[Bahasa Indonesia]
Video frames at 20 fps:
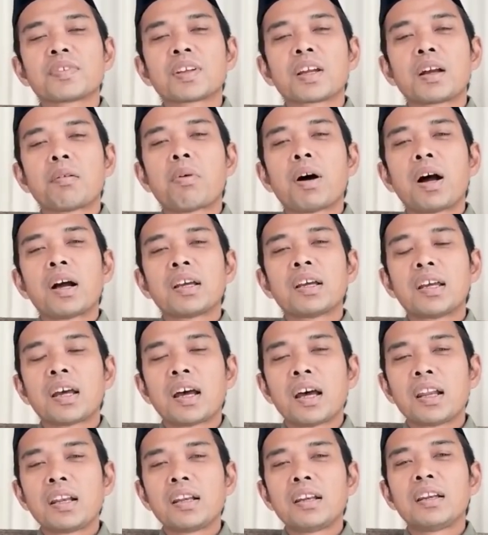
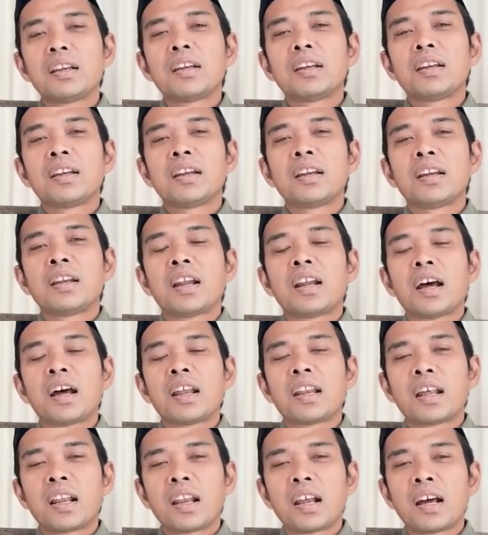Kebahagiaan
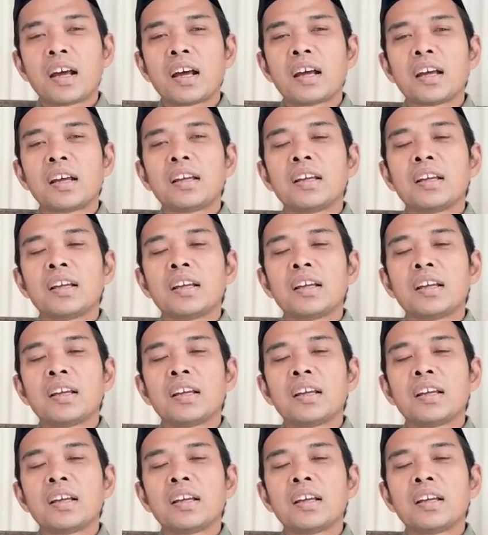adalah